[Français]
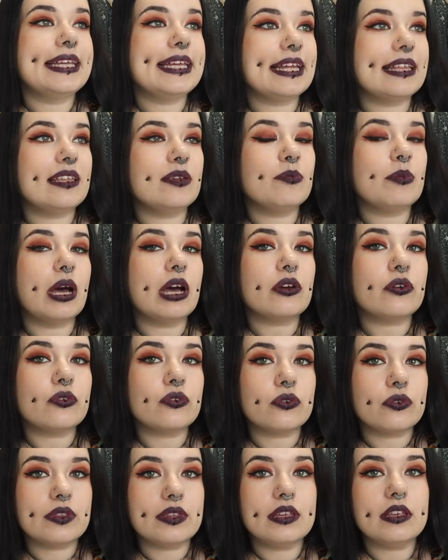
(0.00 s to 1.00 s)
Il y a des
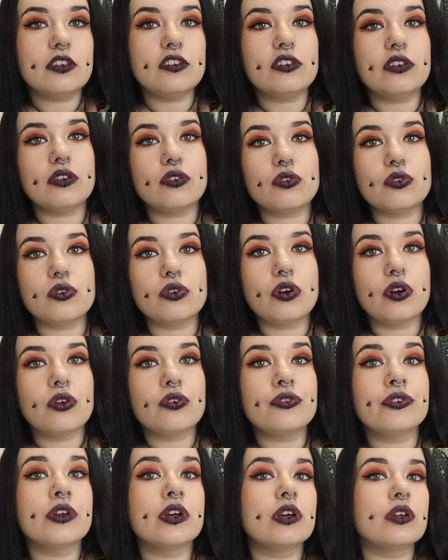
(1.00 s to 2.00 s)
marques de niche qui se
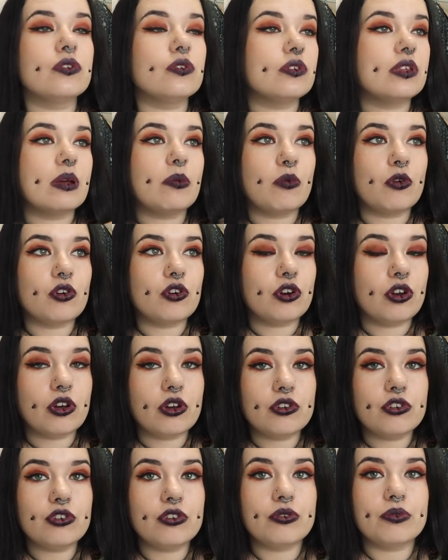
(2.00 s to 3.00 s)
lancent, notamment
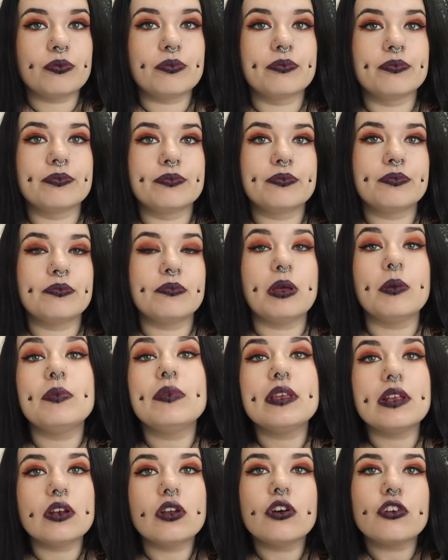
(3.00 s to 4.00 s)
Lush.
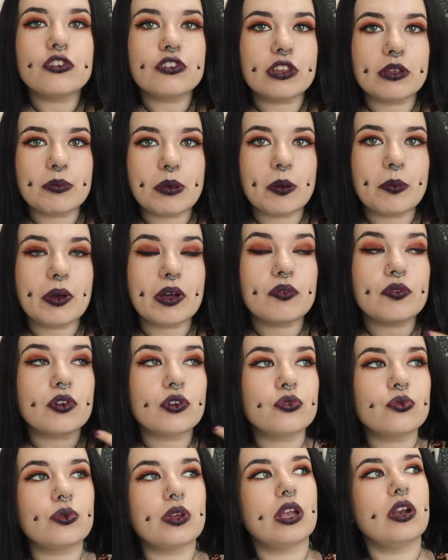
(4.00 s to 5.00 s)
Même si Lush n'est pas parfait,
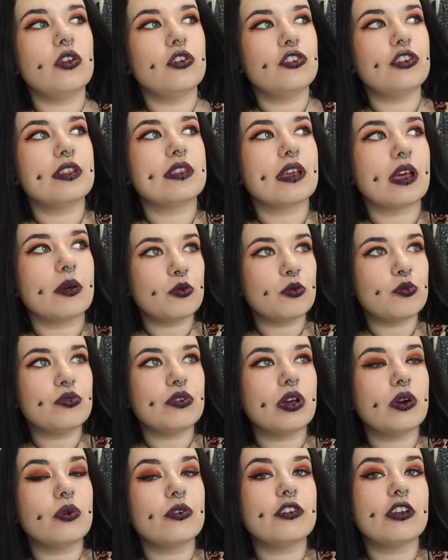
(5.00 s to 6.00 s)
en tout cas Lush est
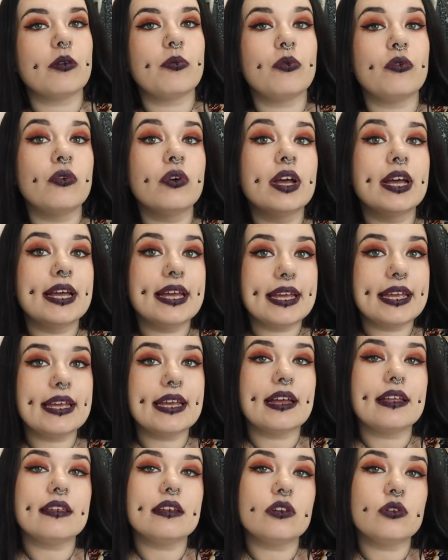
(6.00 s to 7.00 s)
populaire au Japon
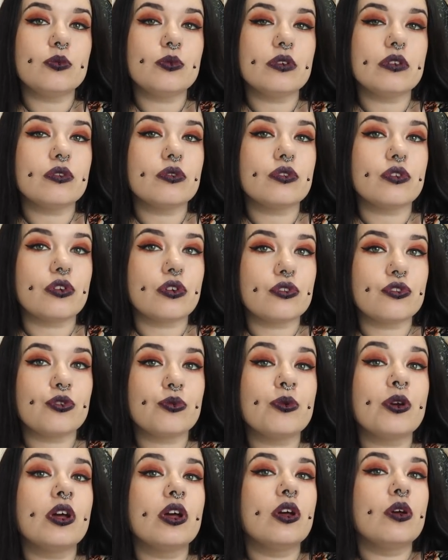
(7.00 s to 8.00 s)
et a des compositions dans
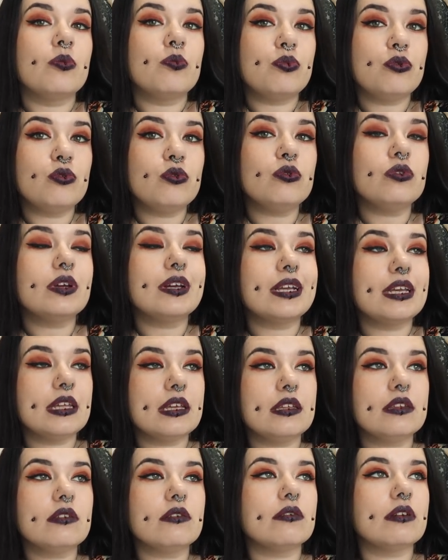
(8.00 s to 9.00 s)
l'ensemble plus
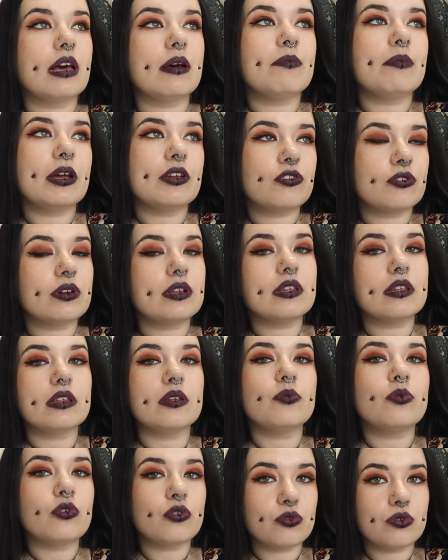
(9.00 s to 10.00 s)
clean que la majorité
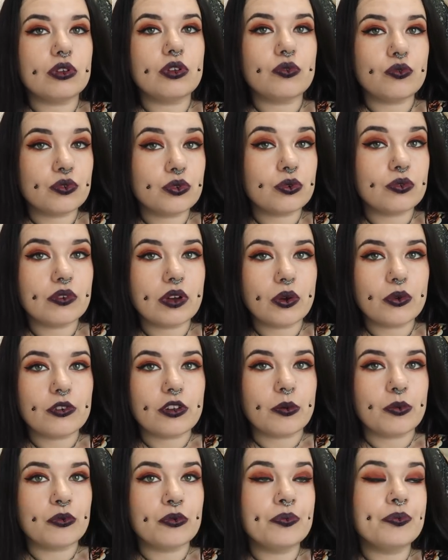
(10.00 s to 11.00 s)
des produits que vous trouverez au
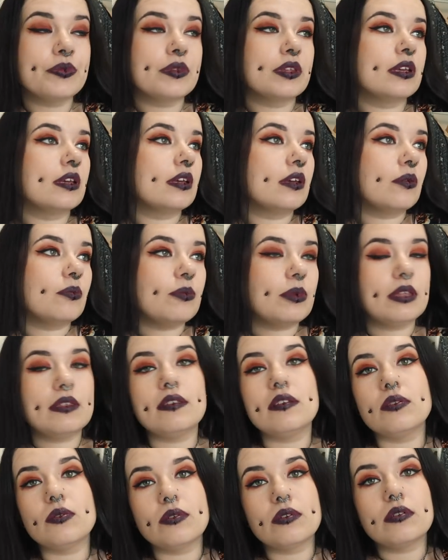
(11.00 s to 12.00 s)
Japon. Mais
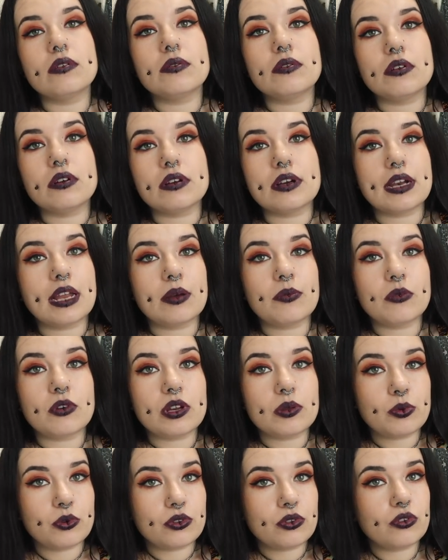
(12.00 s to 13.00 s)
sinon, euh,
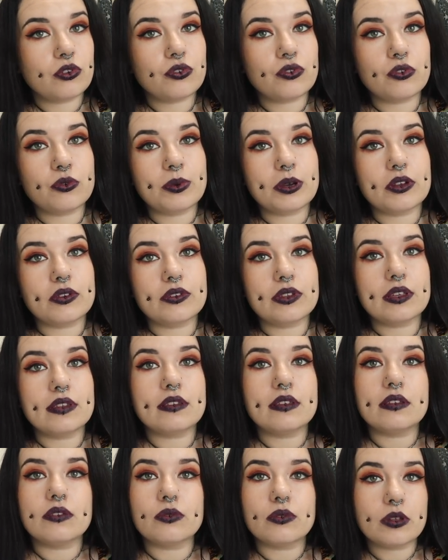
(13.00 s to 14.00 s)
clairement, les produits que je vais vous présenter
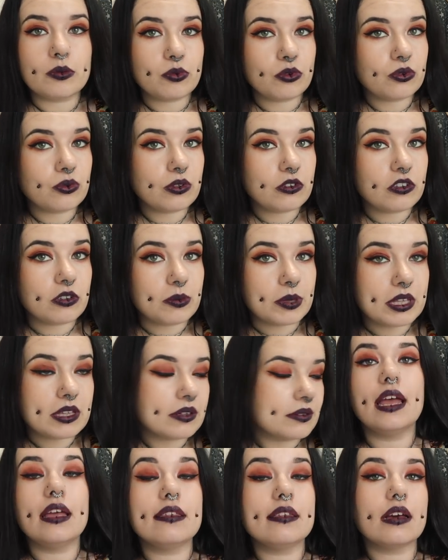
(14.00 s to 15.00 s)
ici sont des produits
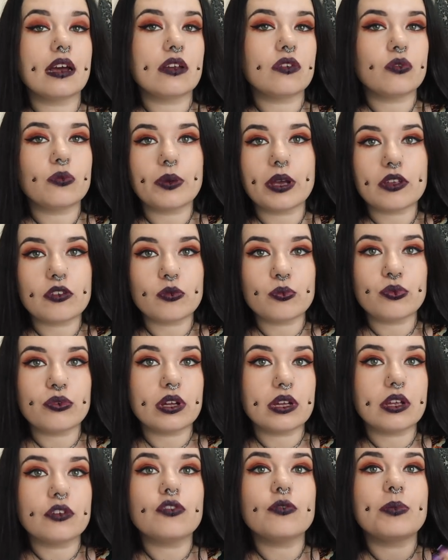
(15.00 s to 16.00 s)
chimiques. Et c'est la raison par exemple
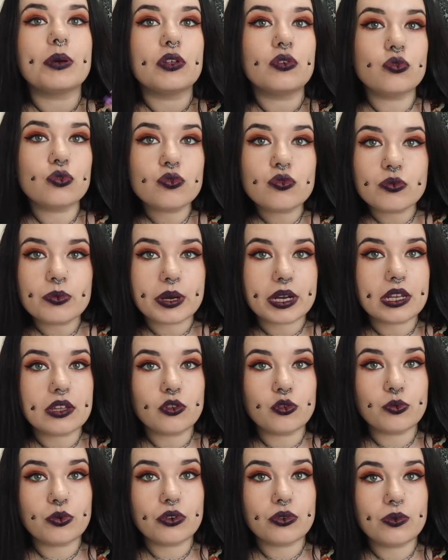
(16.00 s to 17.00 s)
pour laquelle je ne vais pas du tout vous
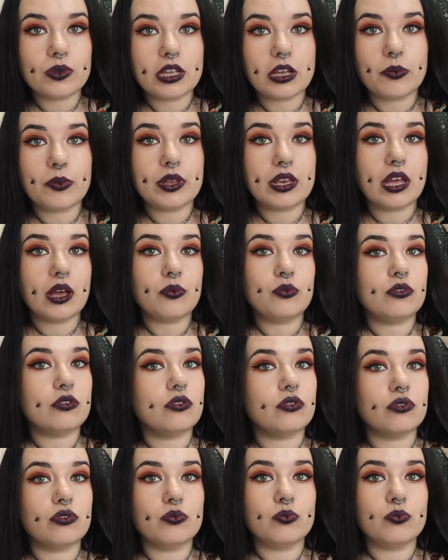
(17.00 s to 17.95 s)
parler de produits capillaires, puisque